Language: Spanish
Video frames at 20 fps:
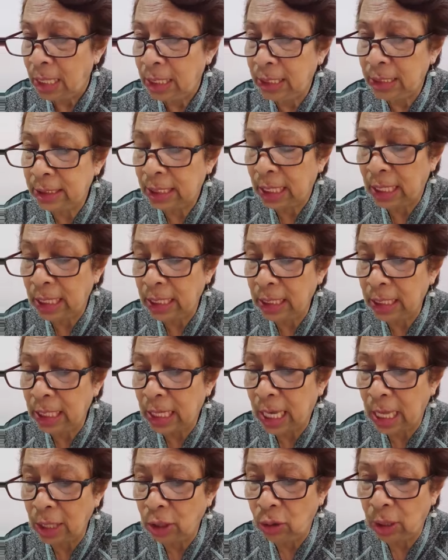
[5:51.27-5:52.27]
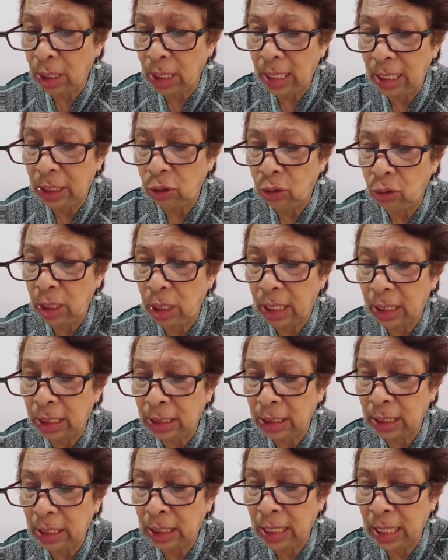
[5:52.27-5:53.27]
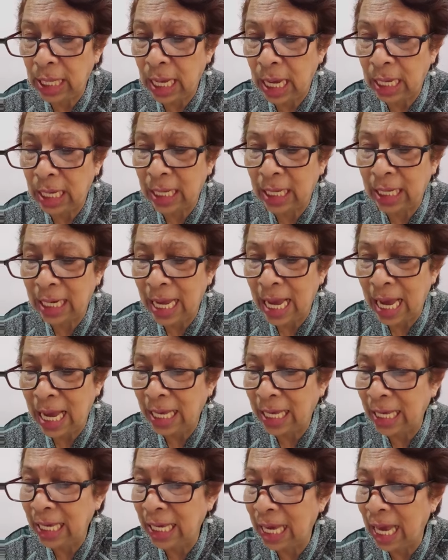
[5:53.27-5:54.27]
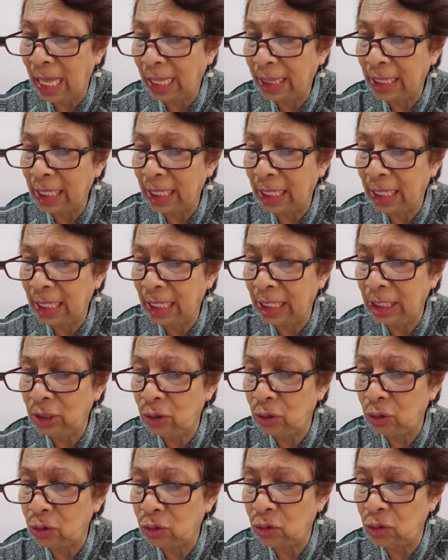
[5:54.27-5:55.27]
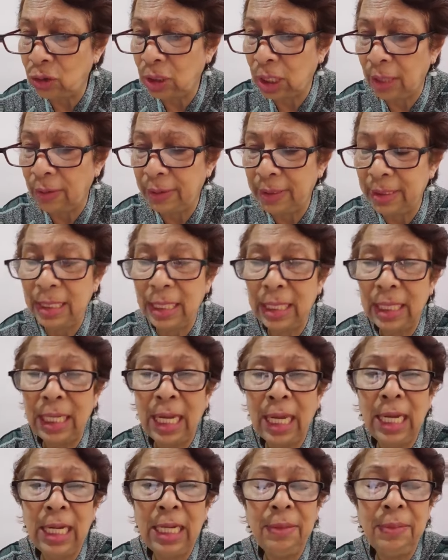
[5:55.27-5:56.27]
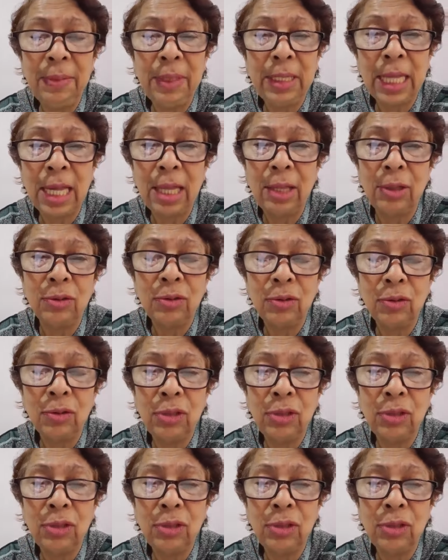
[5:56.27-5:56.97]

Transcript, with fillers: Dice, indicando que la idolatría crea gigantes religiosos que deben ser eliminados.